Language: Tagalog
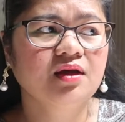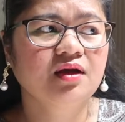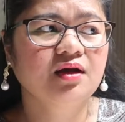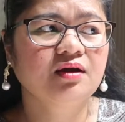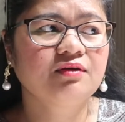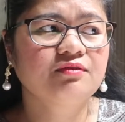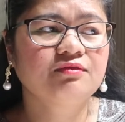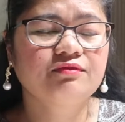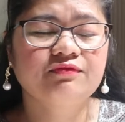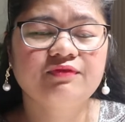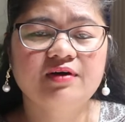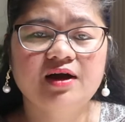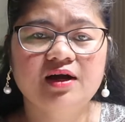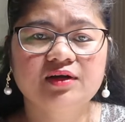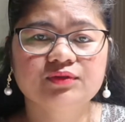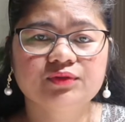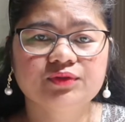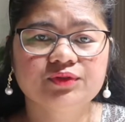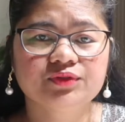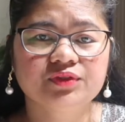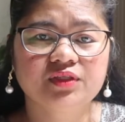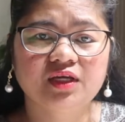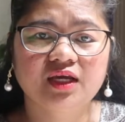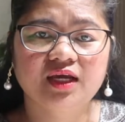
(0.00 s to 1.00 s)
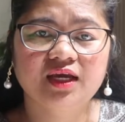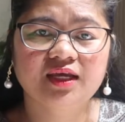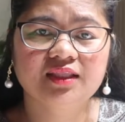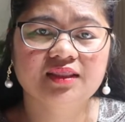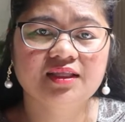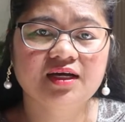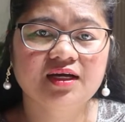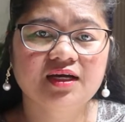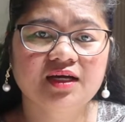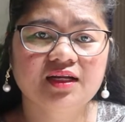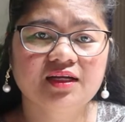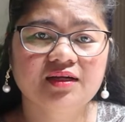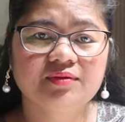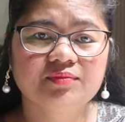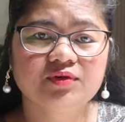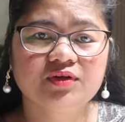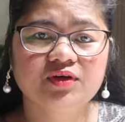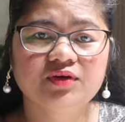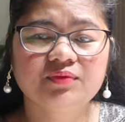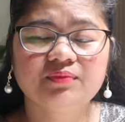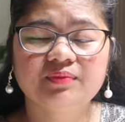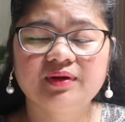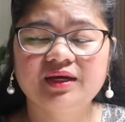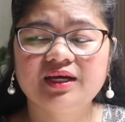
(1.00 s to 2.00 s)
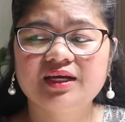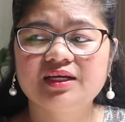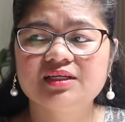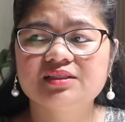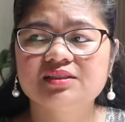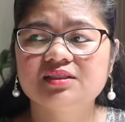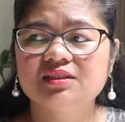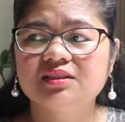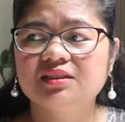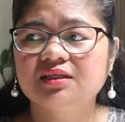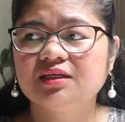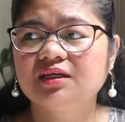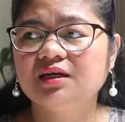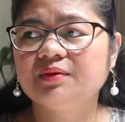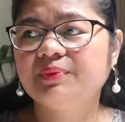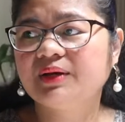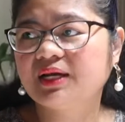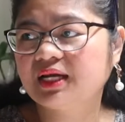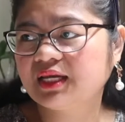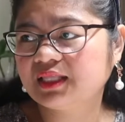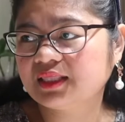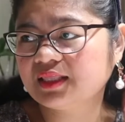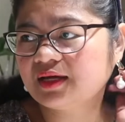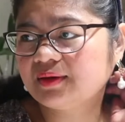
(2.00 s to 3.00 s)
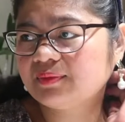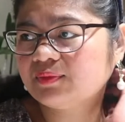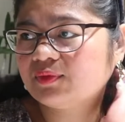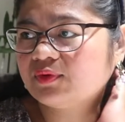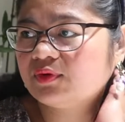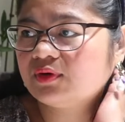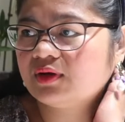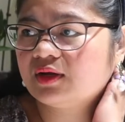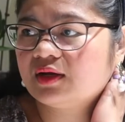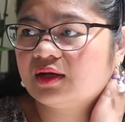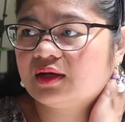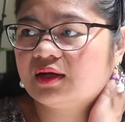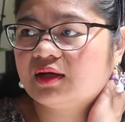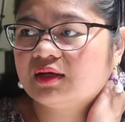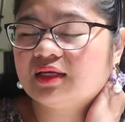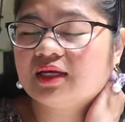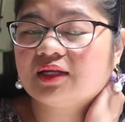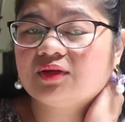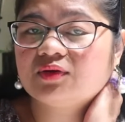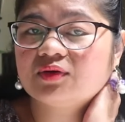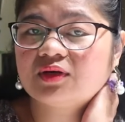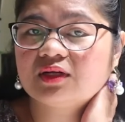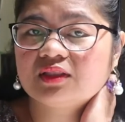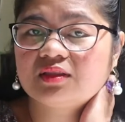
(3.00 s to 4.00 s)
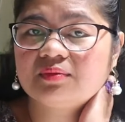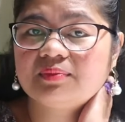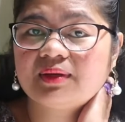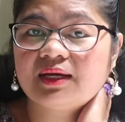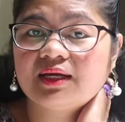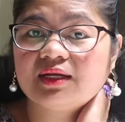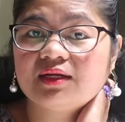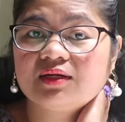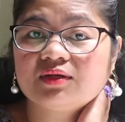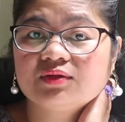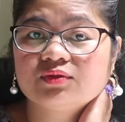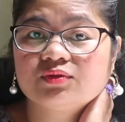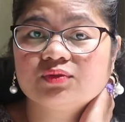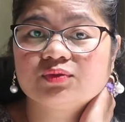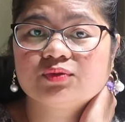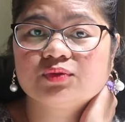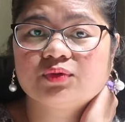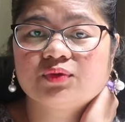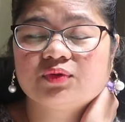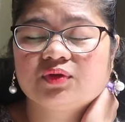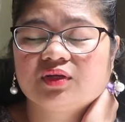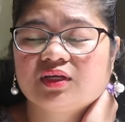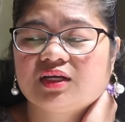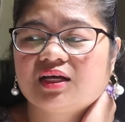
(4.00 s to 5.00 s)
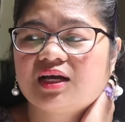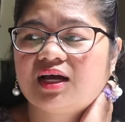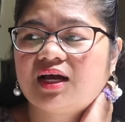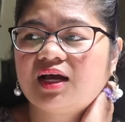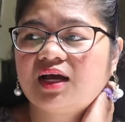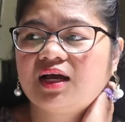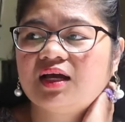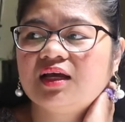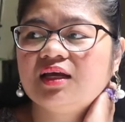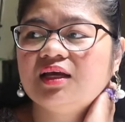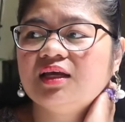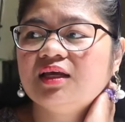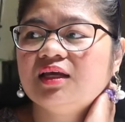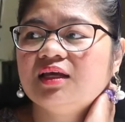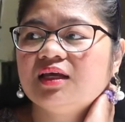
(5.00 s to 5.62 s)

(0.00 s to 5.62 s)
Ganong factor, te. Tanggalin mo daw, best. At uh, ipakita mo na yan yung katibayan na nagsusuri ka.